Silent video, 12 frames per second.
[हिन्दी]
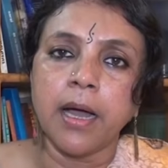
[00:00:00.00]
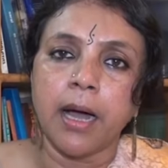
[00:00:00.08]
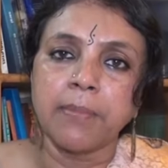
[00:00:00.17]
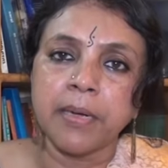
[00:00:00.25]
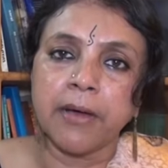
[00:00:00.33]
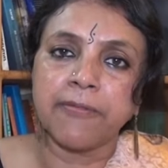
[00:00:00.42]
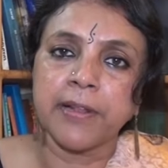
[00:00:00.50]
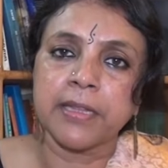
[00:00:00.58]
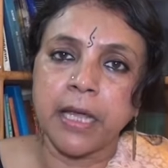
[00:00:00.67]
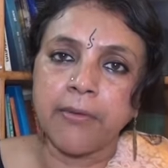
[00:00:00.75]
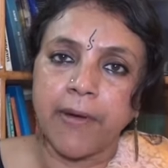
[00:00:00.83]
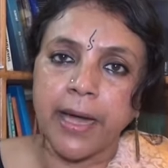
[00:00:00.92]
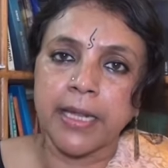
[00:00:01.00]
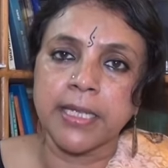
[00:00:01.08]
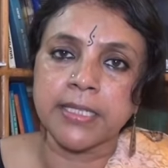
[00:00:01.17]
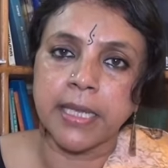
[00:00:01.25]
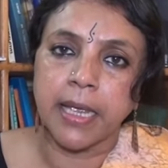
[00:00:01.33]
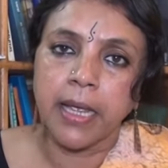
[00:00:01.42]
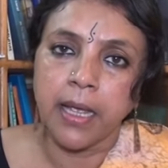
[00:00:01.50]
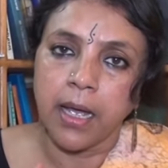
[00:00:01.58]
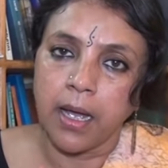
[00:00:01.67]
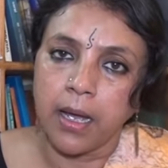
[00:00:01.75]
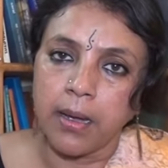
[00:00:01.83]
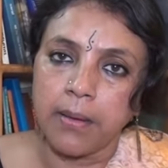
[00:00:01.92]
हम नफरत के वायरस से
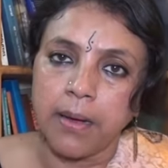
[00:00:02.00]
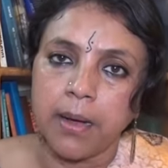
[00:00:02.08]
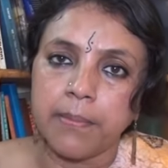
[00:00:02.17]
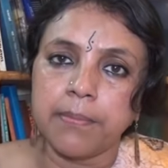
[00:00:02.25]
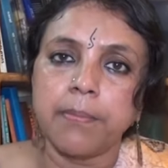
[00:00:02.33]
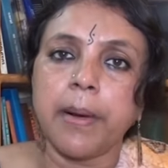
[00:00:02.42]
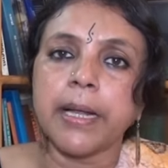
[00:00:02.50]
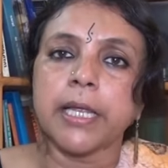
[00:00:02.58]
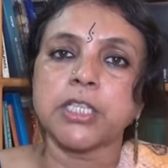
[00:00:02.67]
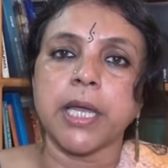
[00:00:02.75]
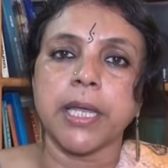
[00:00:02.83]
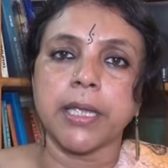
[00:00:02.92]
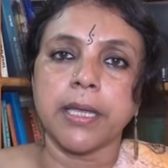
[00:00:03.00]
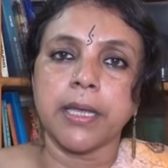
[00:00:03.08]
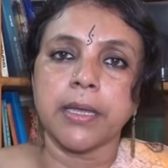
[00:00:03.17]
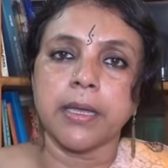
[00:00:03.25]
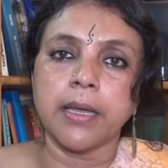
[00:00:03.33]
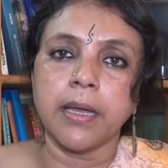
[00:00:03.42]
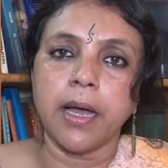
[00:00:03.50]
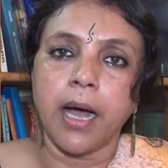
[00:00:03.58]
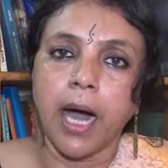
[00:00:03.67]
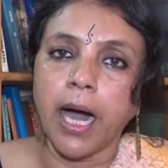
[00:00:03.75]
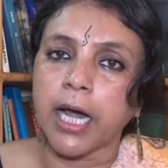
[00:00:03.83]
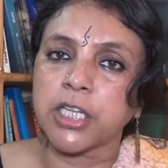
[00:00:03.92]
मारे जाएंगे
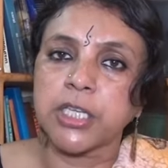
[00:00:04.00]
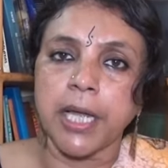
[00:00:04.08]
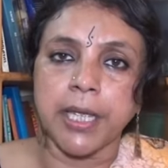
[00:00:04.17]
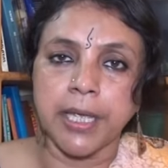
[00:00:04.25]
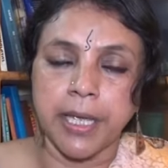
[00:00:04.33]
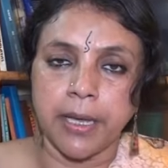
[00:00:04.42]
हार जाएंगे